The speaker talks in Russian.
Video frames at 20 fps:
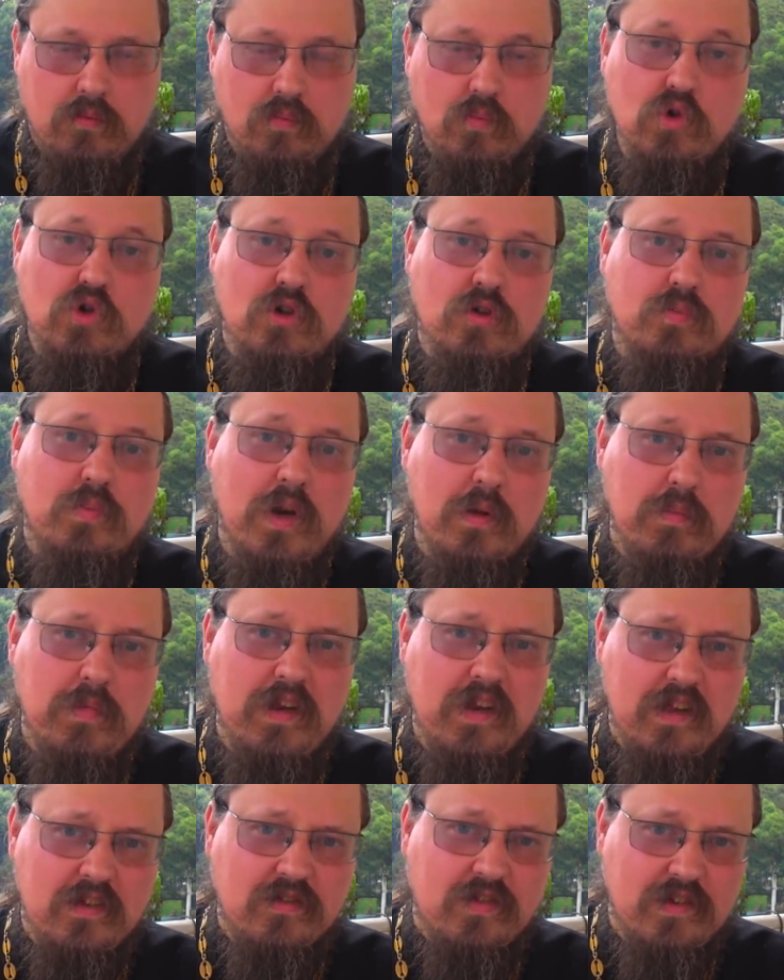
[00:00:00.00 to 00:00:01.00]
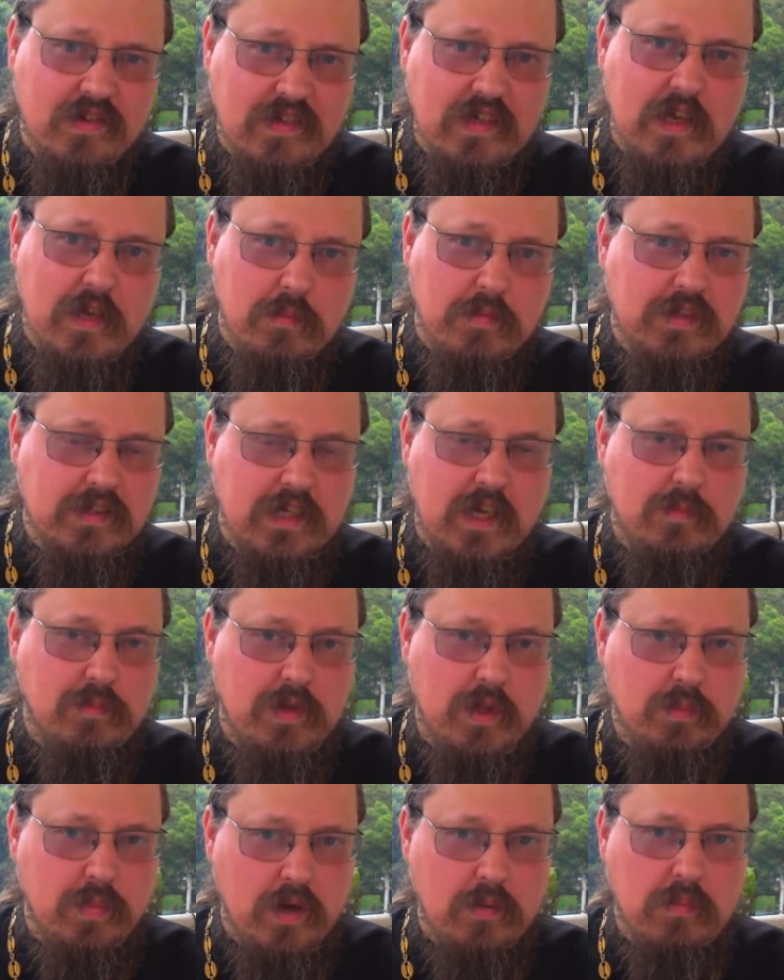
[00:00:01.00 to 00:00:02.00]
Может примириться с теми, с
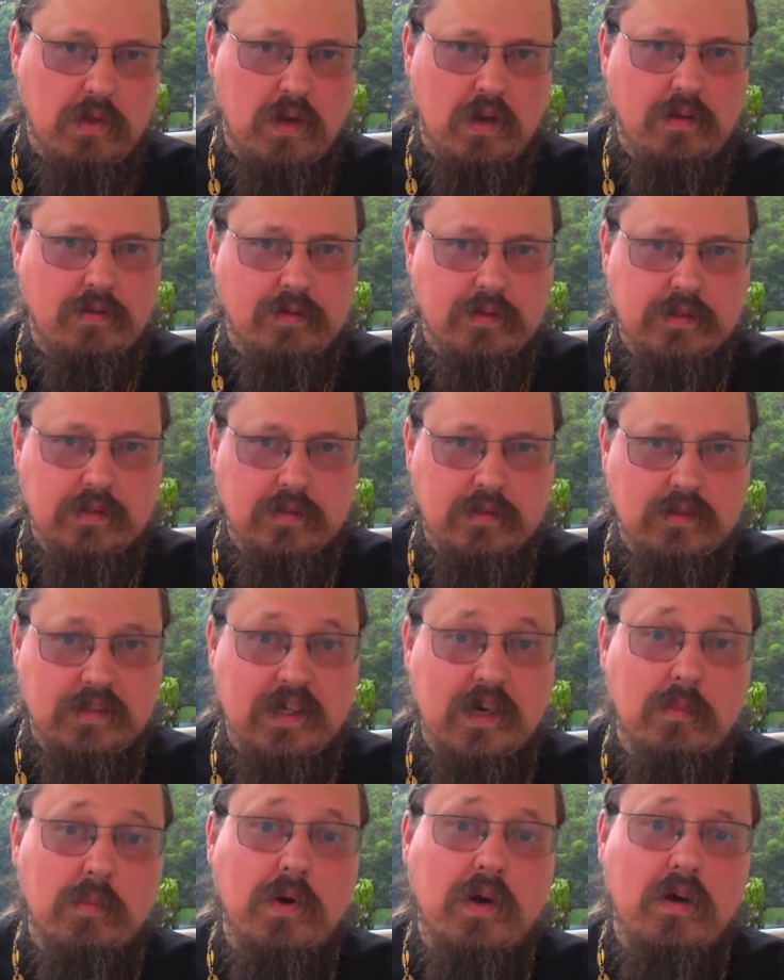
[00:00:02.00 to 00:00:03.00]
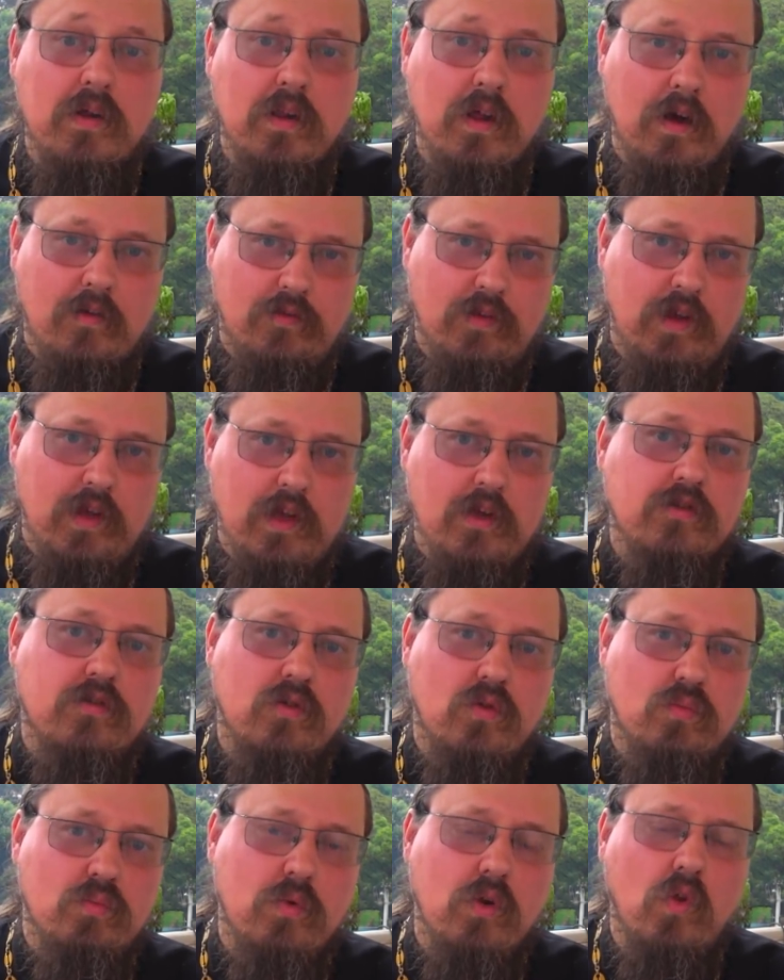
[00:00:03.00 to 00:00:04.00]
кем не примирился. Самое главное,
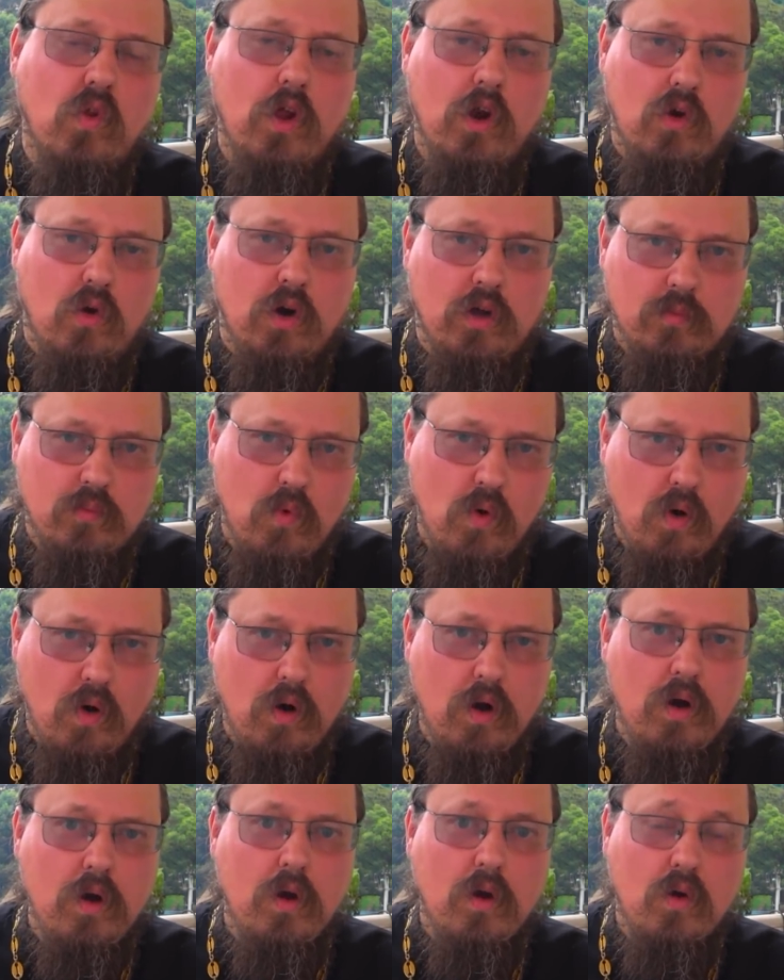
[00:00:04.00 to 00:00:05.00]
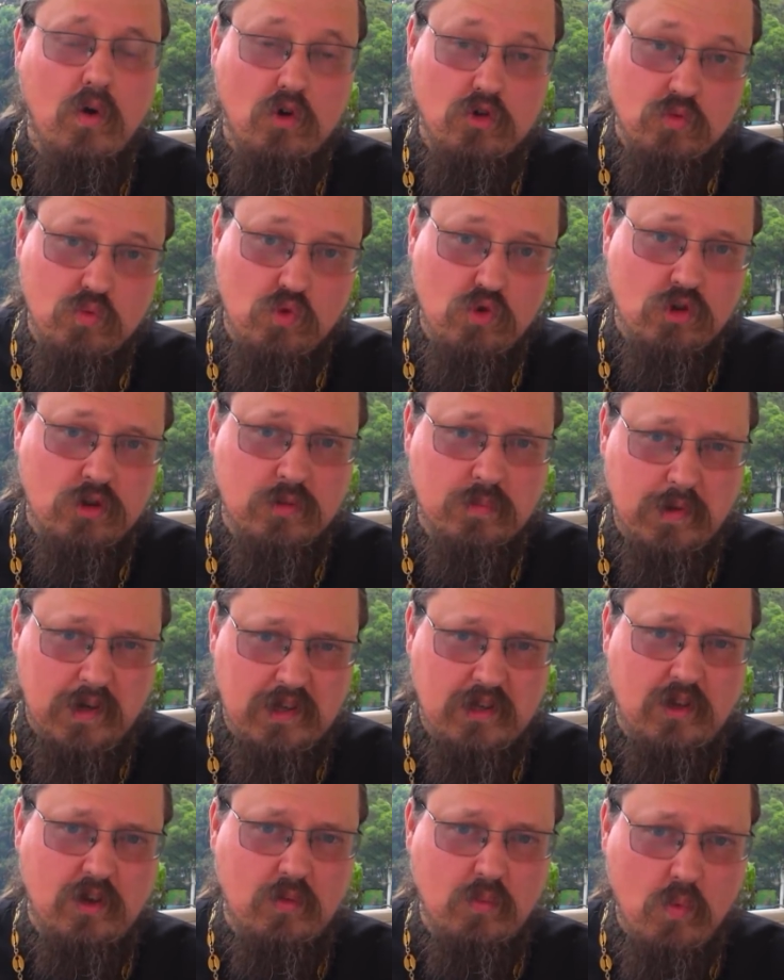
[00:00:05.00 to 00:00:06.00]
если он был далек от Бога, он может
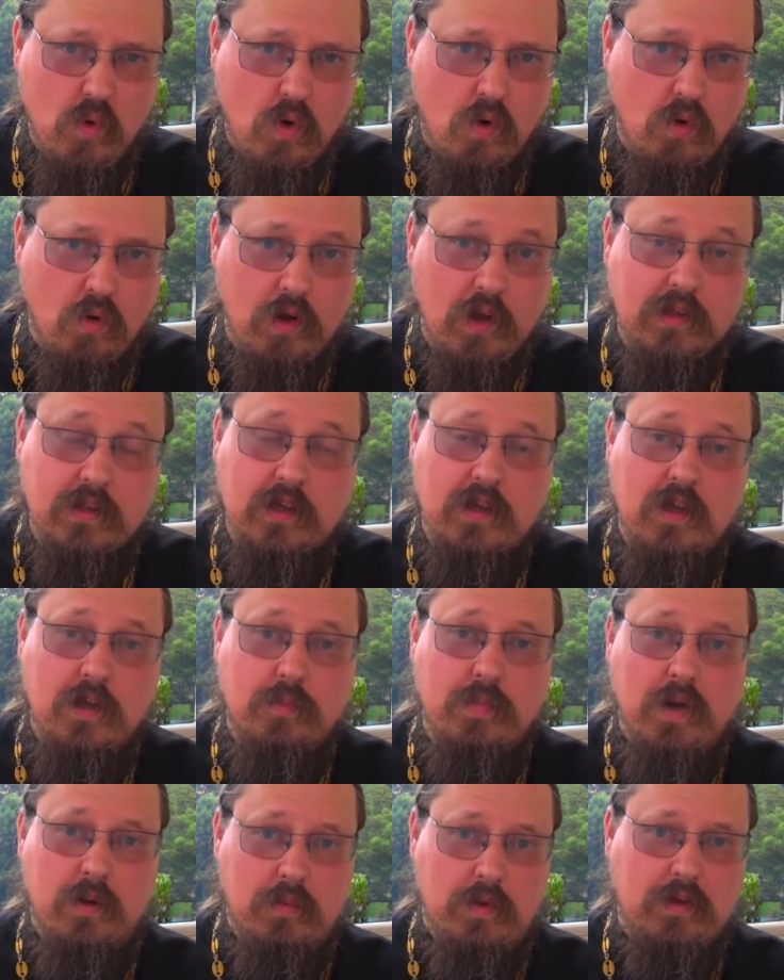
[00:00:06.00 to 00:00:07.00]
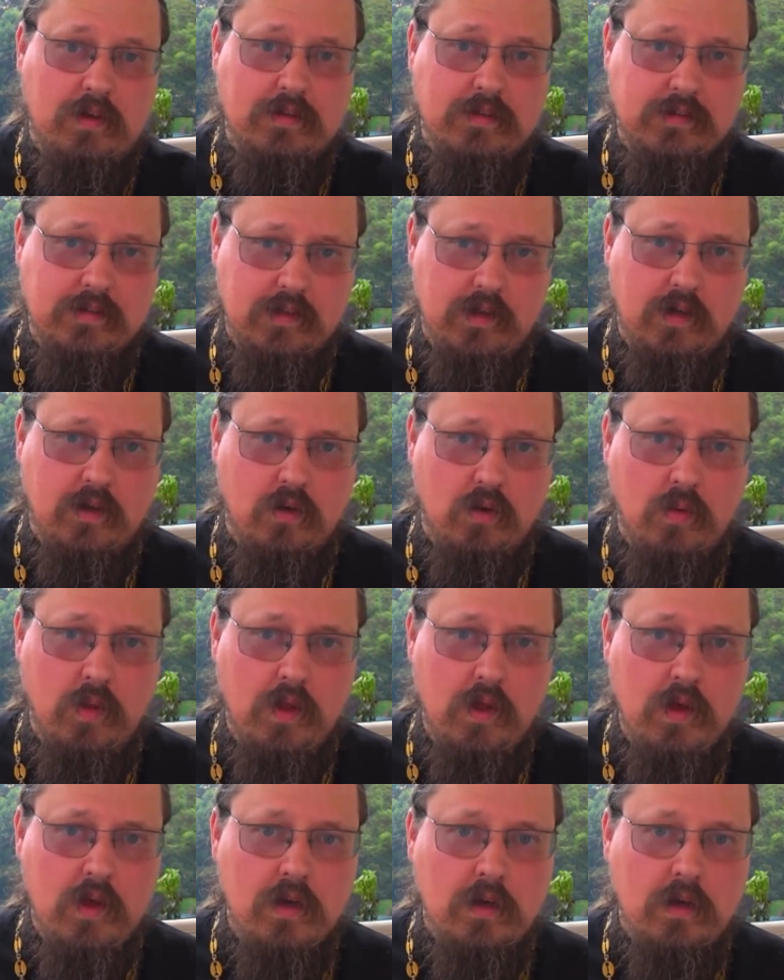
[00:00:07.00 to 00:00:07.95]
прийти к Богу. Я такие примеры знаю,